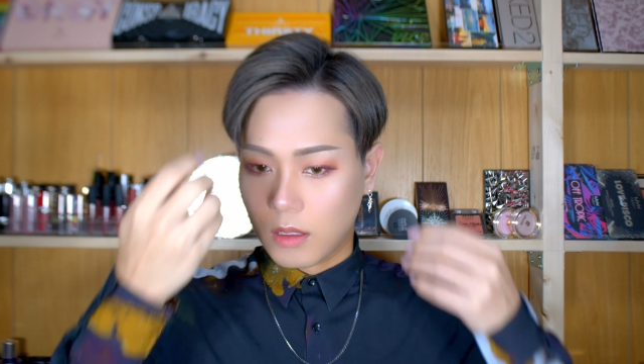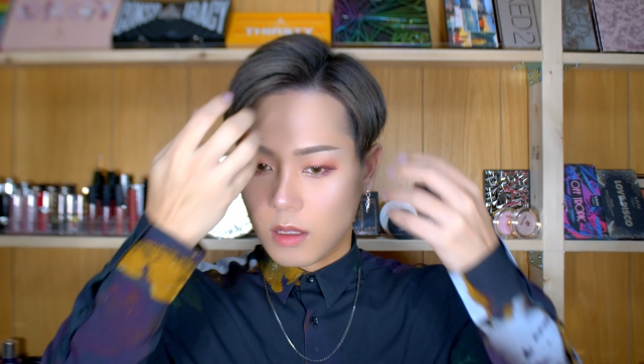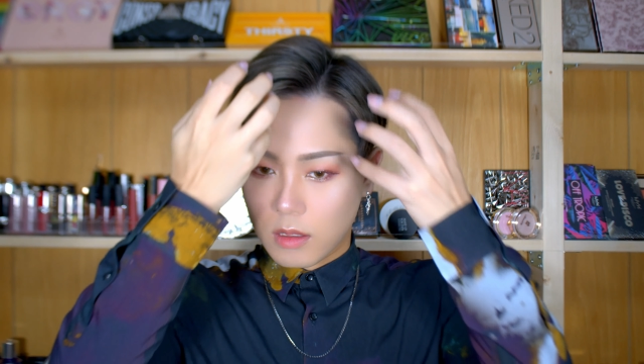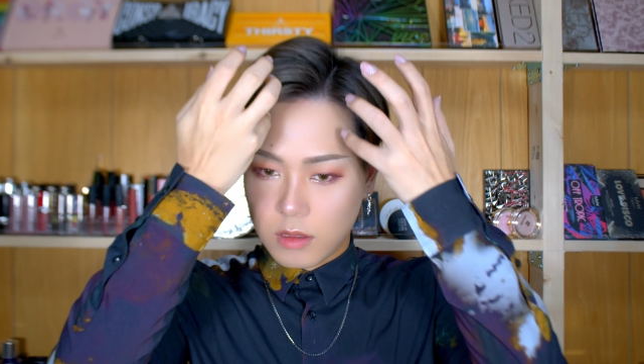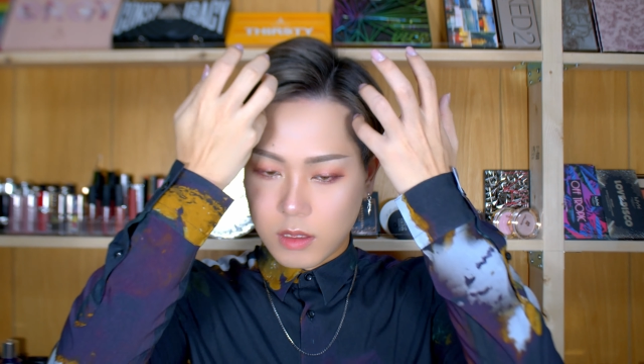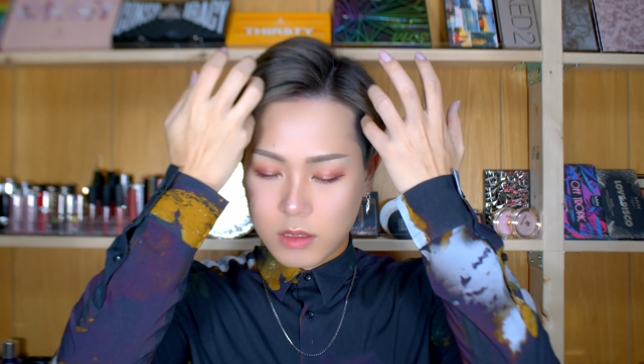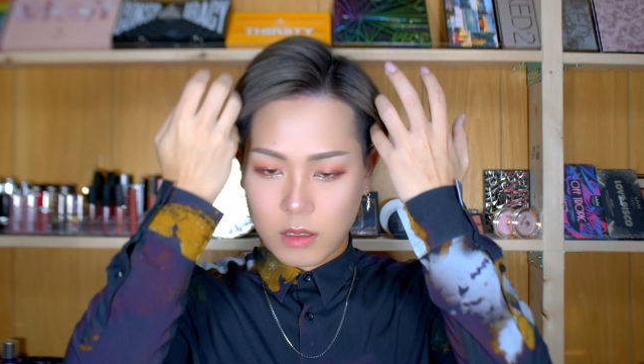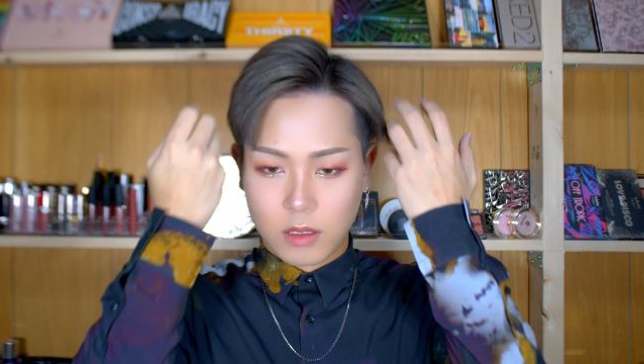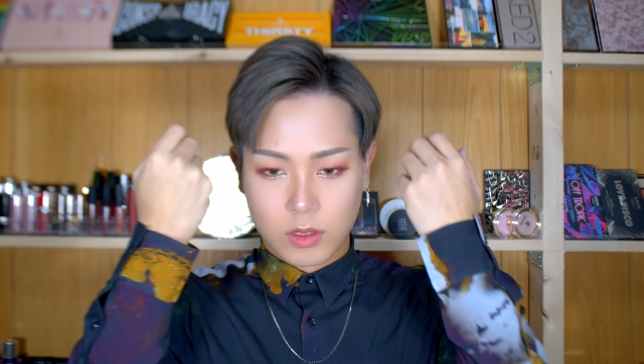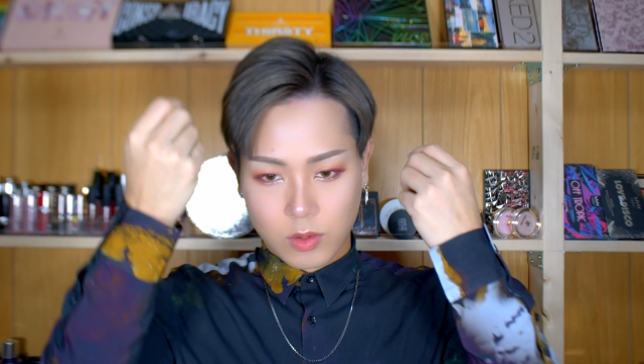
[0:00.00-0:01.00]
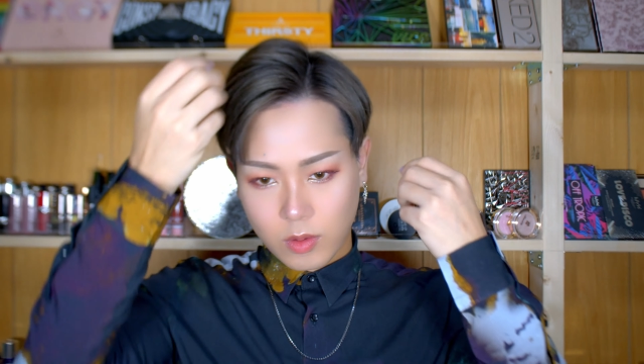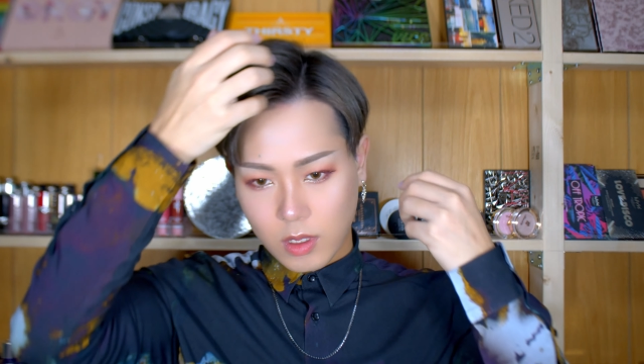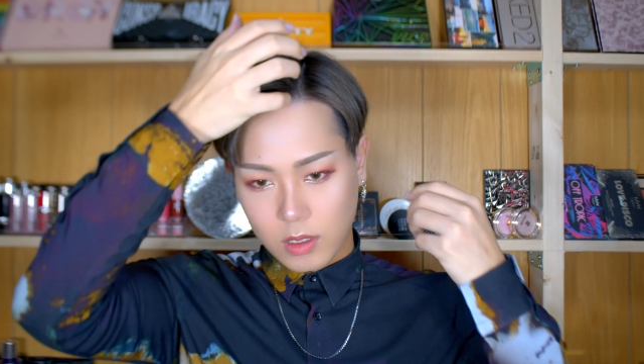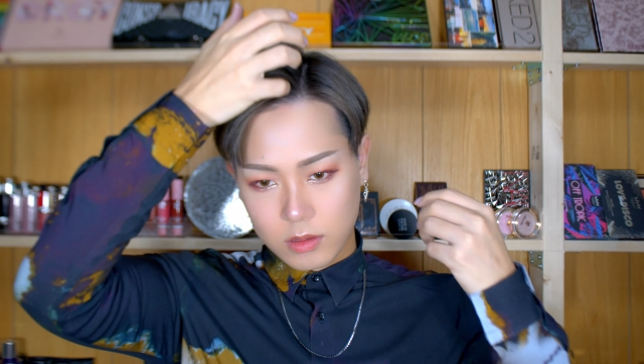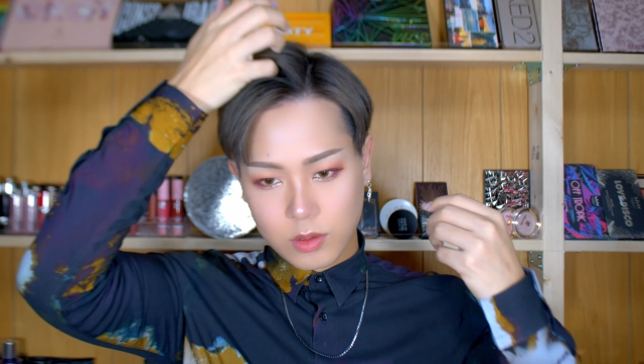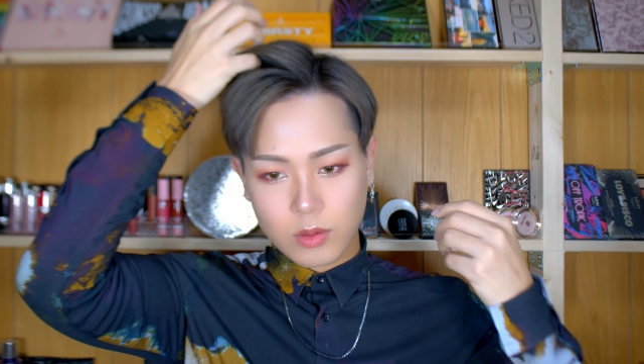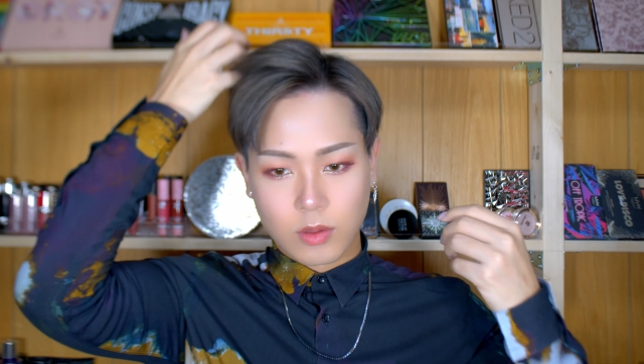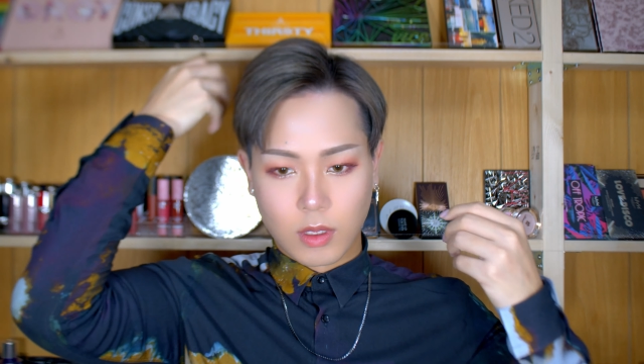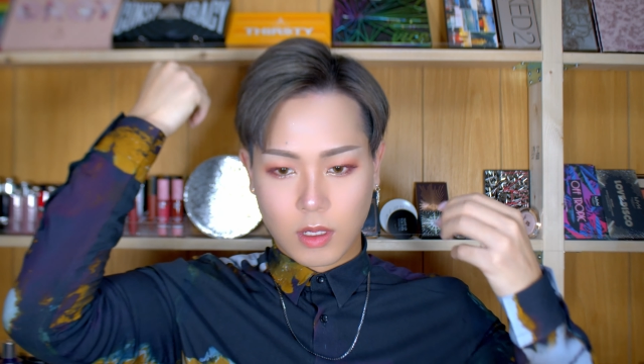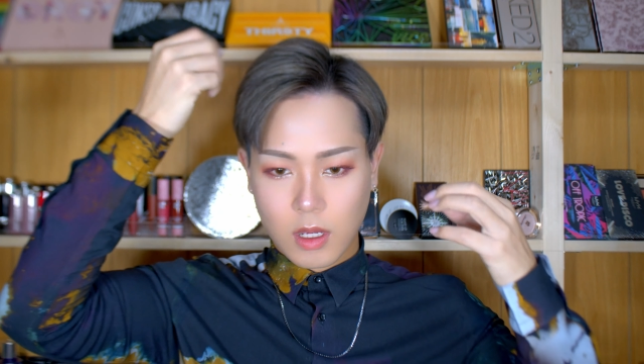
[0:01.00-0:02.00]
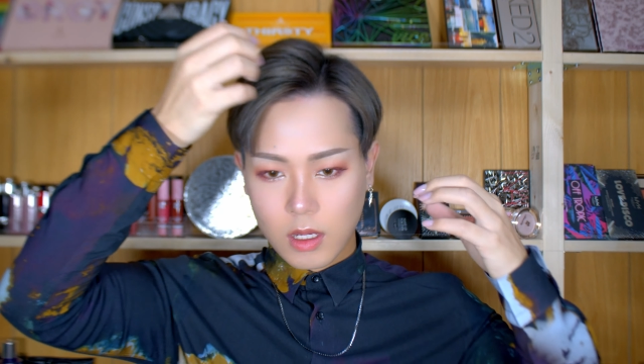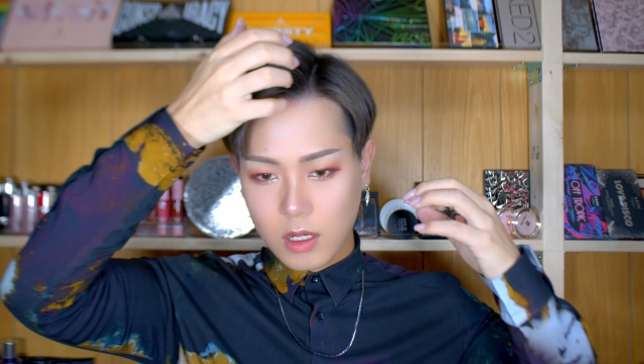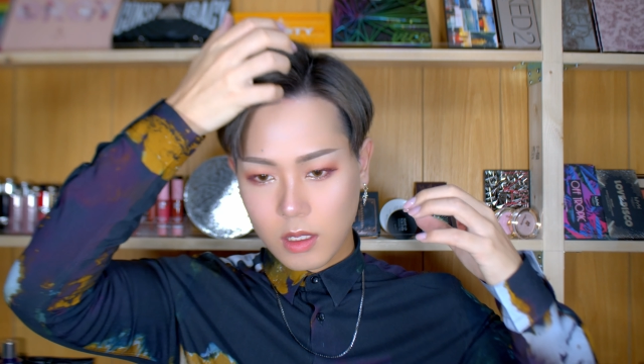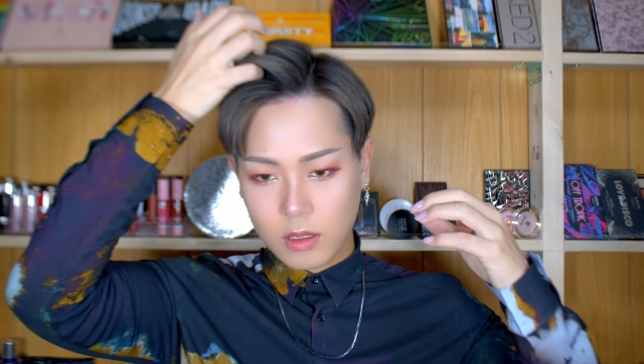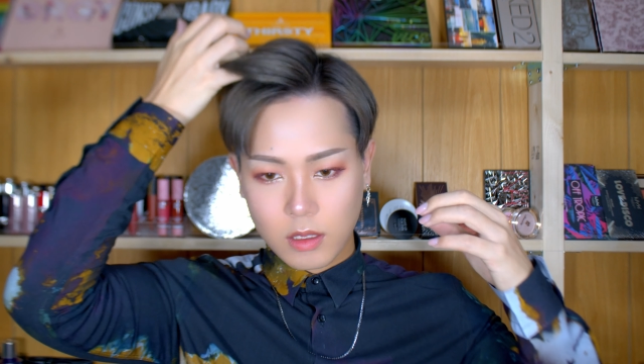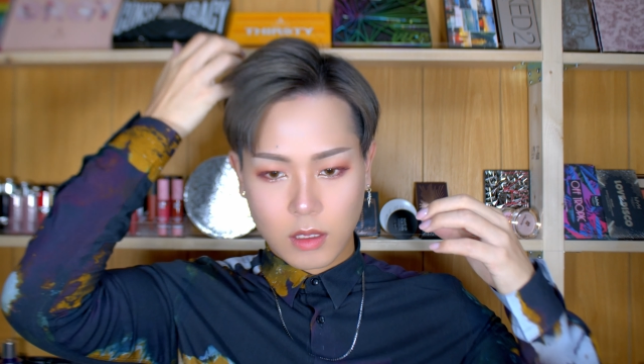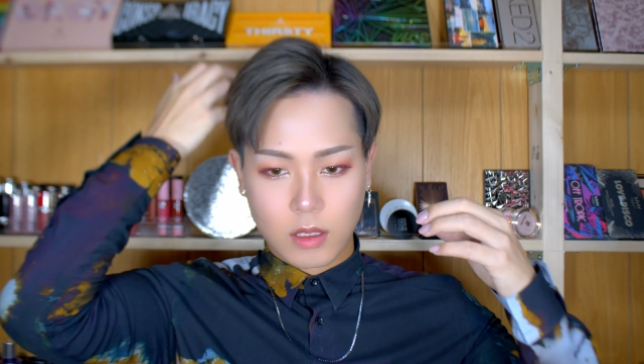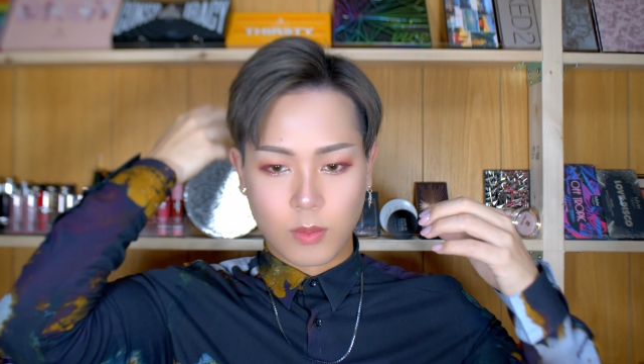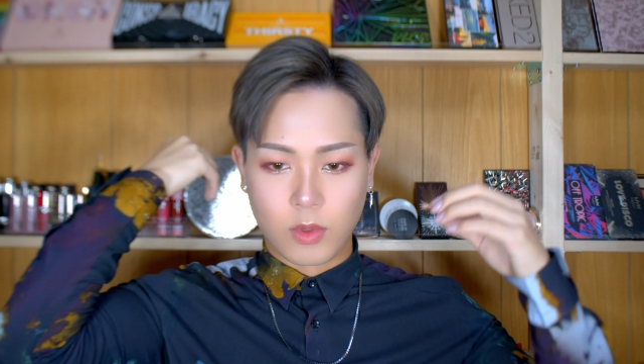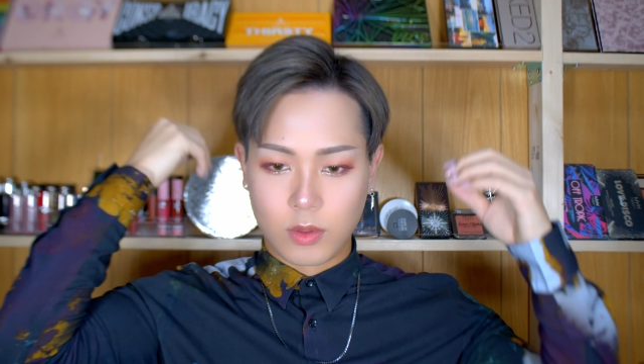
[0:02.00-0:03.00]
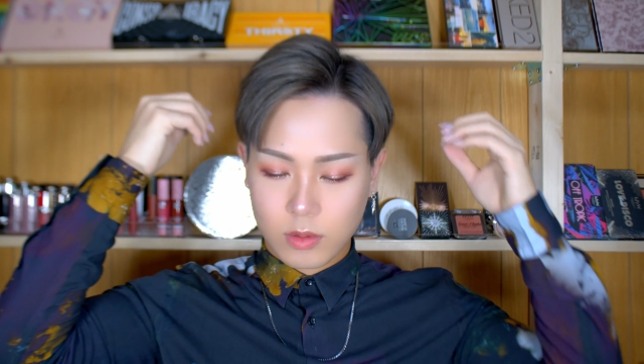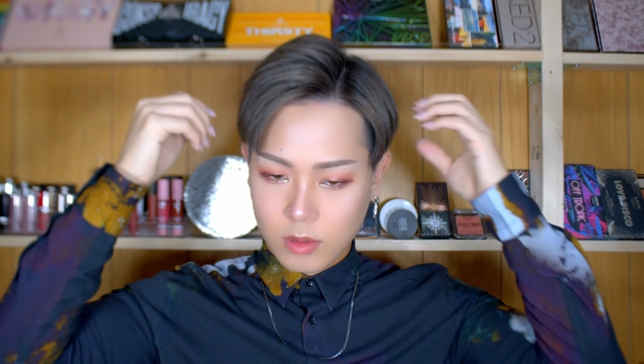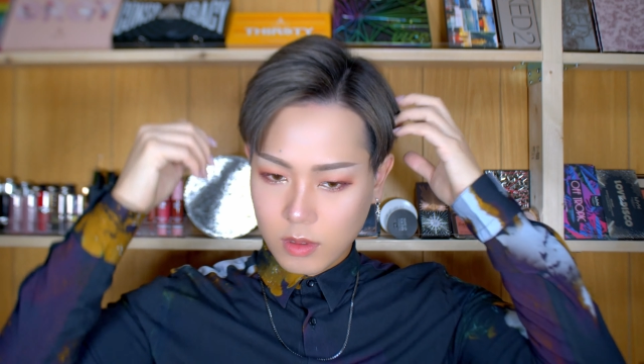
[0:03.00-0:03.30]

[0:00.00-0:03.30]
かがでしたでしょうか。ちょっとね、海外って言っても、